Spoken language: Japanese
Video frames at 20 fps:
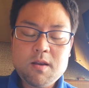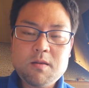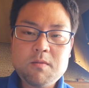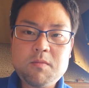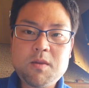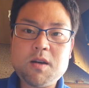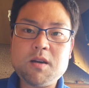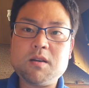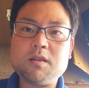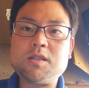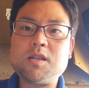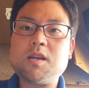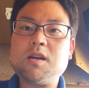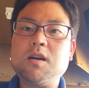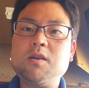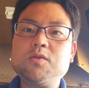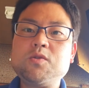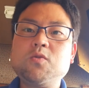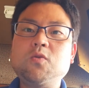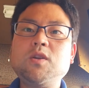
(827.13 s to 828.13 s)
まあ
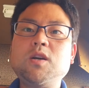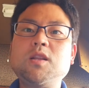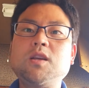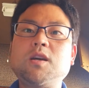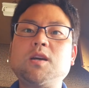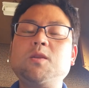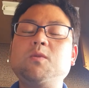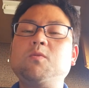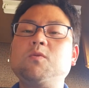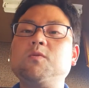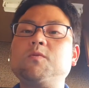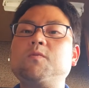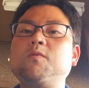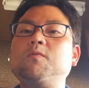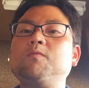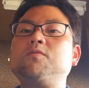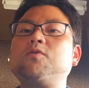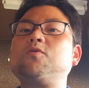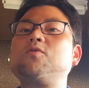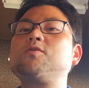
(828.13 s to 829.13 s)
シェアハウスオーナーだけでも
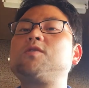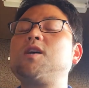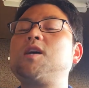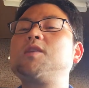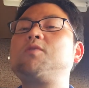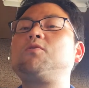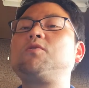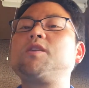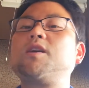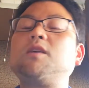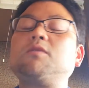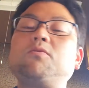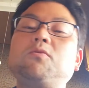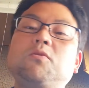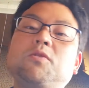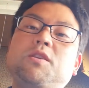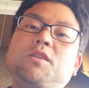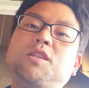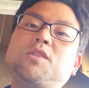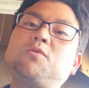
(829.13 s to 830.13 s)
ブログタイトルにある
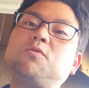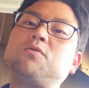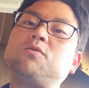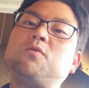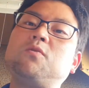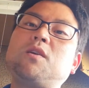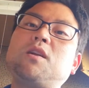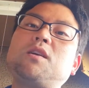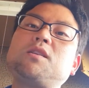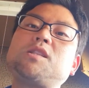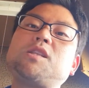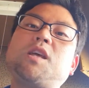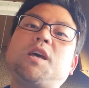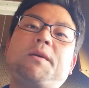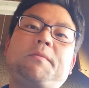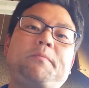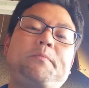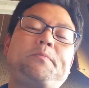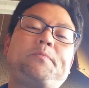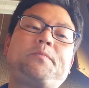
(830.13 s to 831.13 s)
通り二足のわらじで、
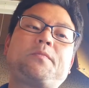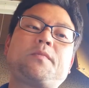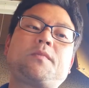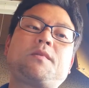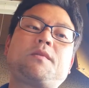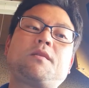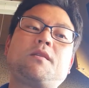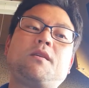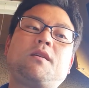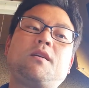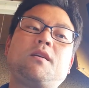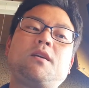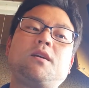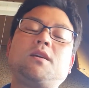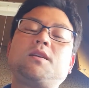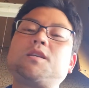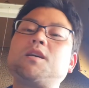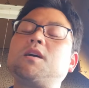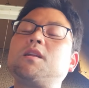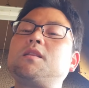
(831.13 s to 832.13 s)

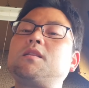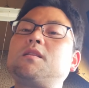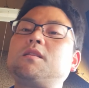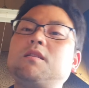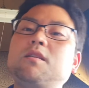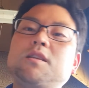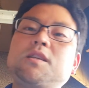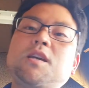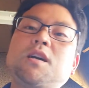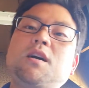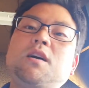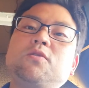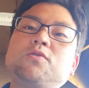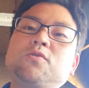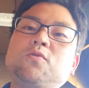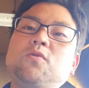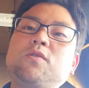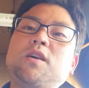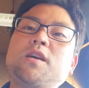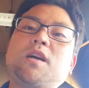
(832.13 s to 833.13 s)

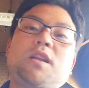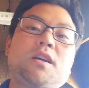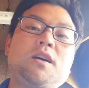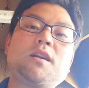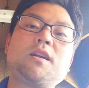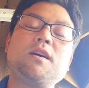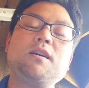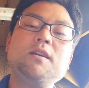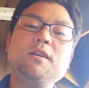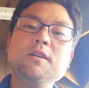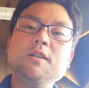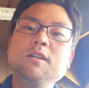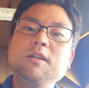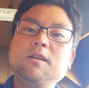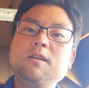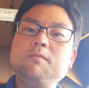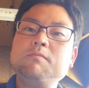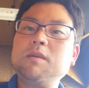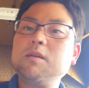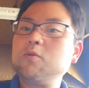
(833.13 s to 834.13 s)
シェアハウスオーナーやりながら、
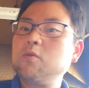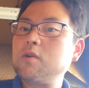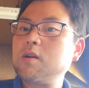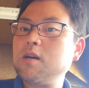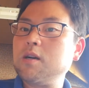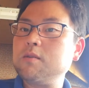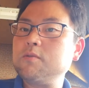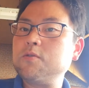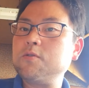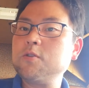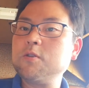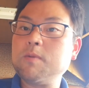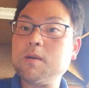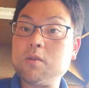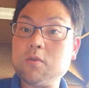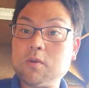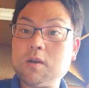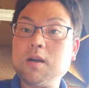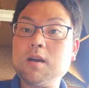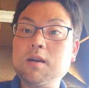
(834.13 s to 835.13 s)
まあどっか冬場
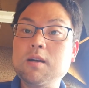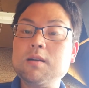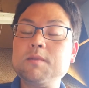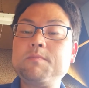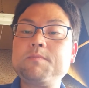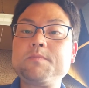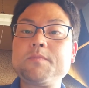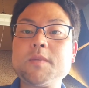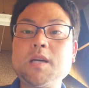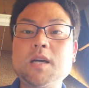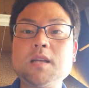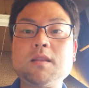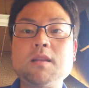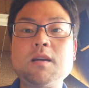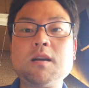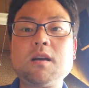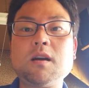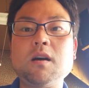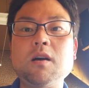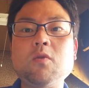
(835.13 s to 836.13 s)
とか、な
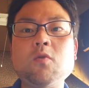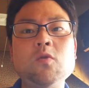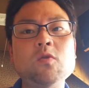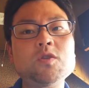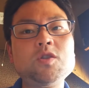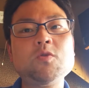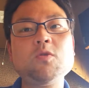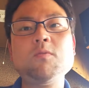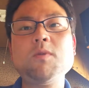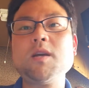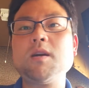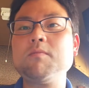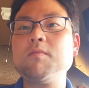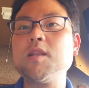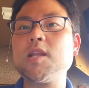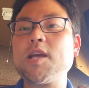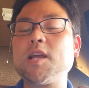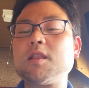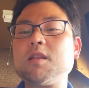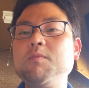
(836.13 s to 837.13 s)
んかこの仕事ま
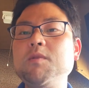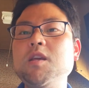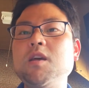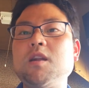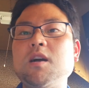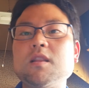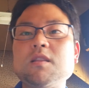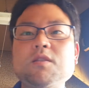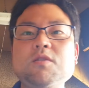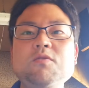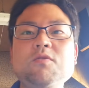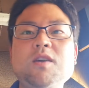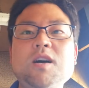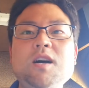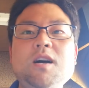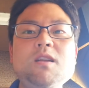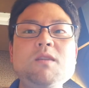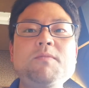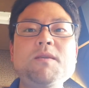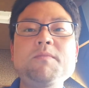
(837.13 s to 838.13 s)
だやってみてえなっていうのが
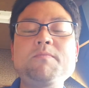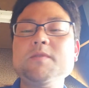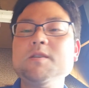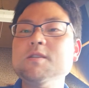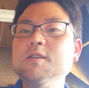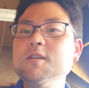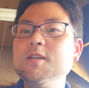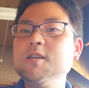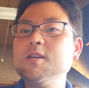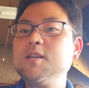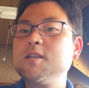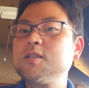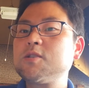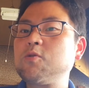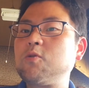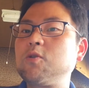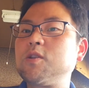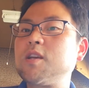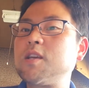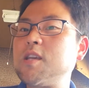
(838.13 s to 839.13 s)
あれば、
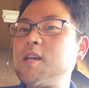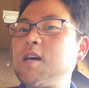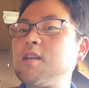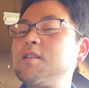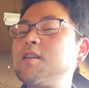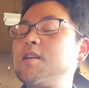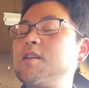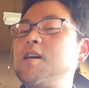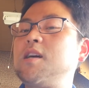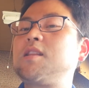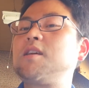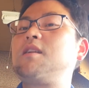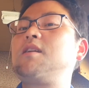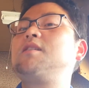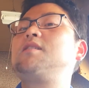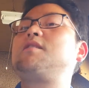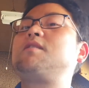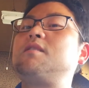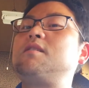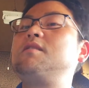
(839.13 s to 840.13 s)
そこで期間的に
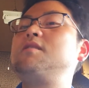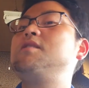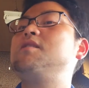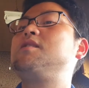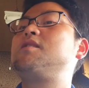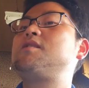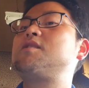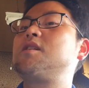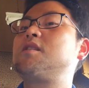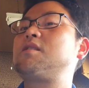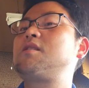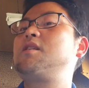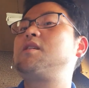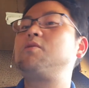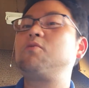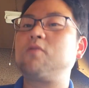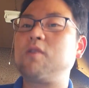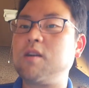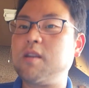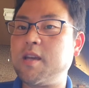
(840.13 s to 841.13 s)
働きに行っちゃったり
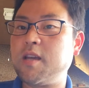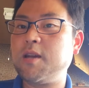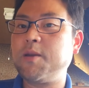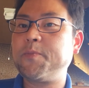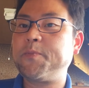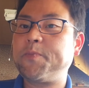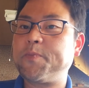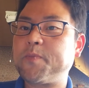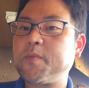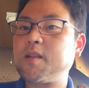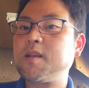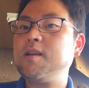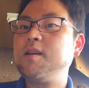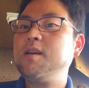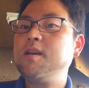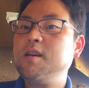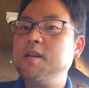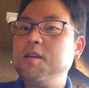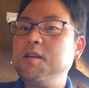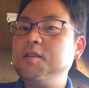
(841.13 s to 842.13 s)
とかね、
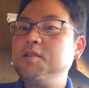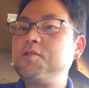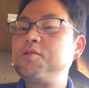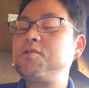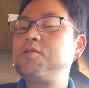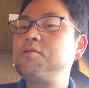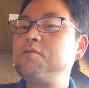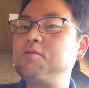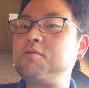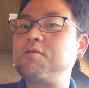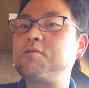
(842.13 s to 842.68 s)
するっ